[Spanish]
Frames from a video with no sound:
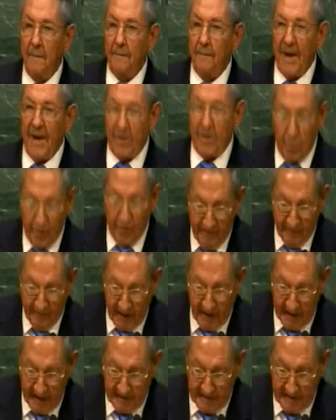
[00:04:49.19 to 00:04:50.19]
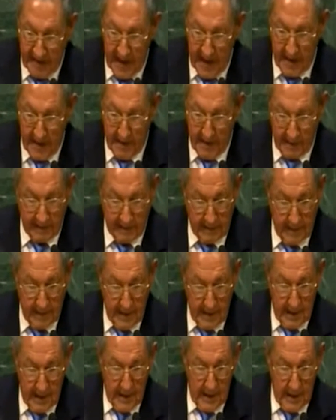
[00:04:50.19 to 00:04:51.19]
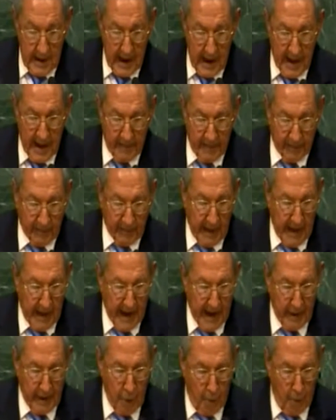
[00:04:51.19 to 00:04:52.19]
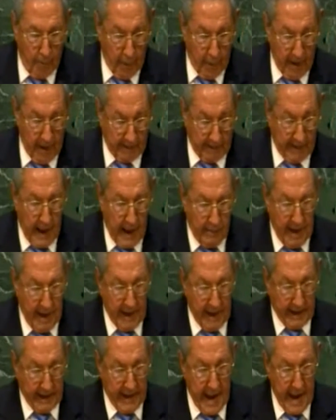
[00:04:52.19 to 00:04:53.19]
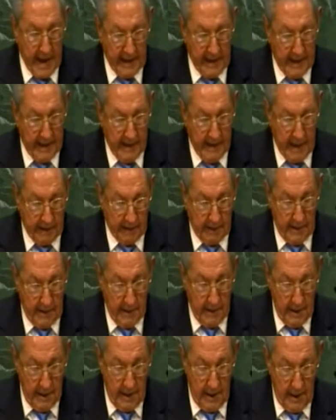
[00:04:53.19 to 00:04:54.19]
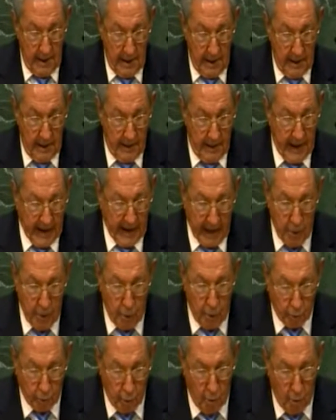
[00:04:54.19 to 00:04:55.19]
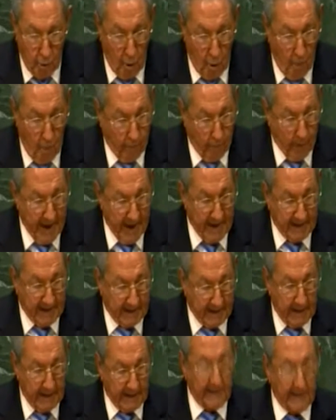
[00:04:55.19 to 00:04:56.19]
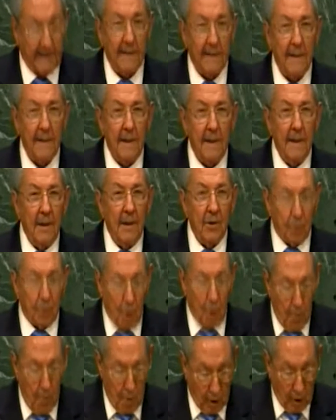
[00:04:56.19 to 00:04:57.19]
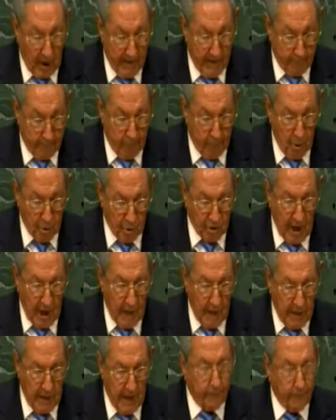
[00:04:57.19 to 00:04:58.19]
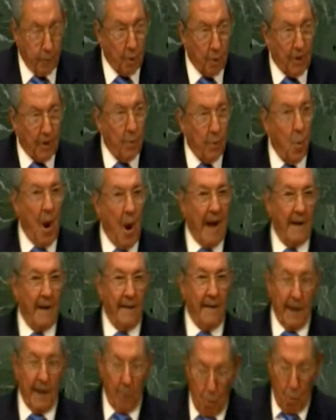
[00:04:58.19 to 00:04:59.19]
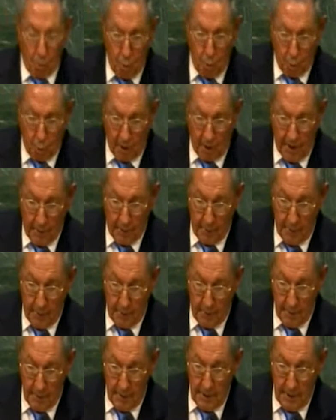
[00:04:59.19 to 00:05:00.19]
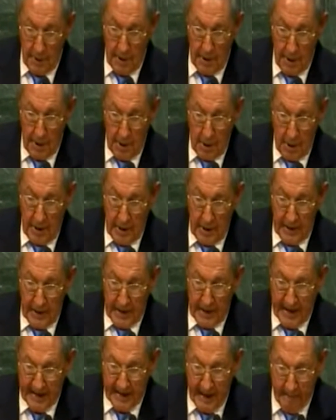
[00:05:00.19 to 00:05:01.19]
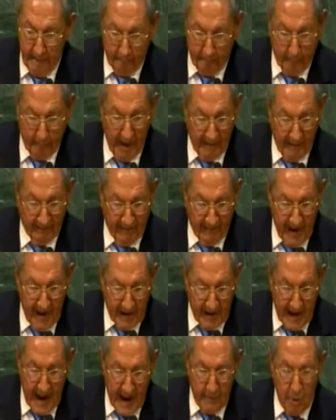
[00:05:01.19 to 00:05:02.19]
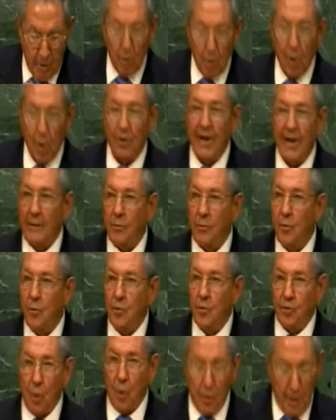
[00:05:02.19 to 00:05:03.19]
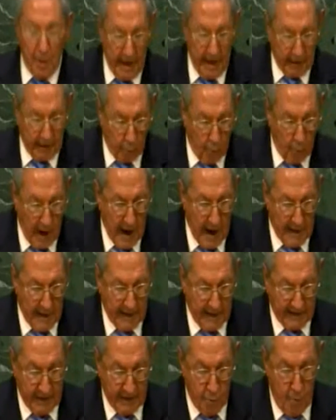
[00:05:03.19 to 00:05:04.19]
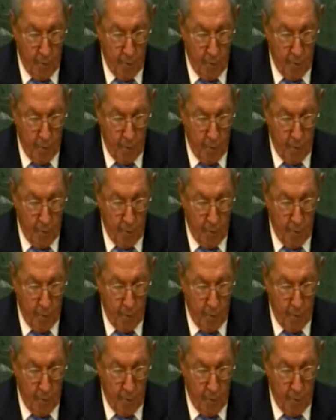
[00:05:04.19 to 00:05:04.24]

pero diferenciadas, ante la inobjetable realidad de que no todos los países somos responsables por igual de lo ocurrido, ni despilfarramos los recursos naturales y